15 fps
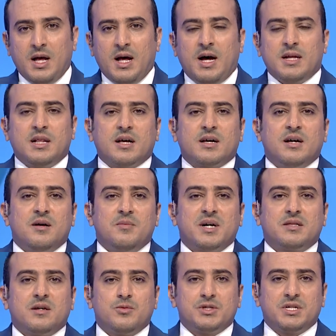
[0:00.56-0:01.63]
أطلق
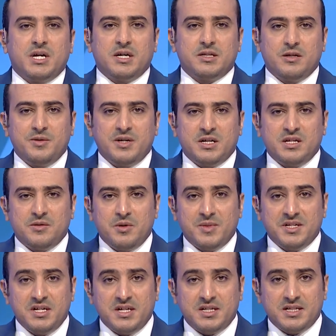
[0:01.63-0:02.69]
مكتب صحة البيئة
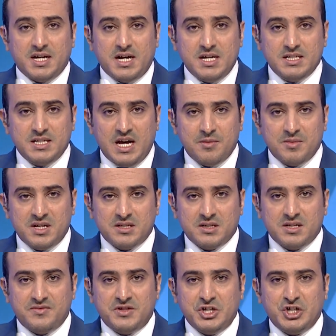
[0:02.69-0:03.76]
بمدينة تعز حملة
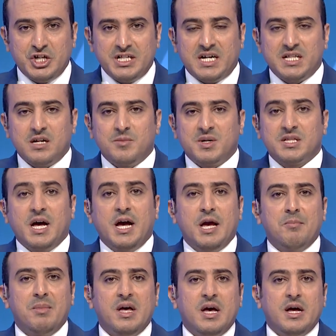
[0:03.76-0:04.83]
تفتيش على
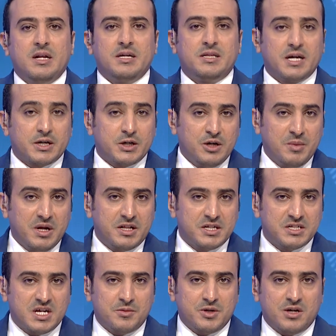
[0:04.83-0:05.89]
المطاعم لتقييم
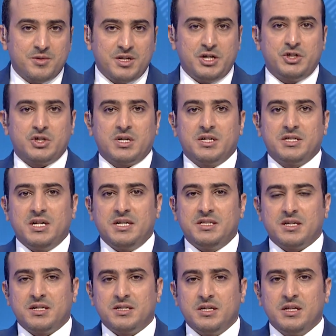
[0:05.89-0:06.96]
التزامها بالإجراءات
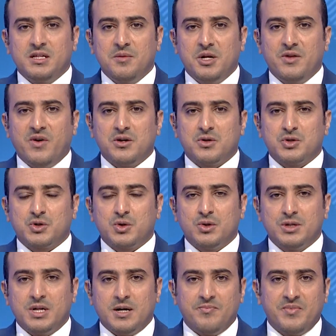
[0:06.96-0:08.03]
الاحترازية من فيروس
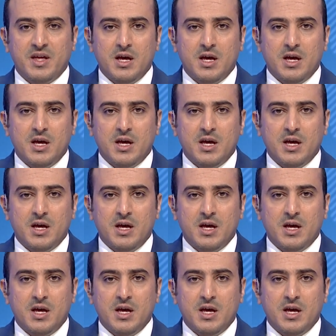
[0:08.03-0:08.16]
كورونا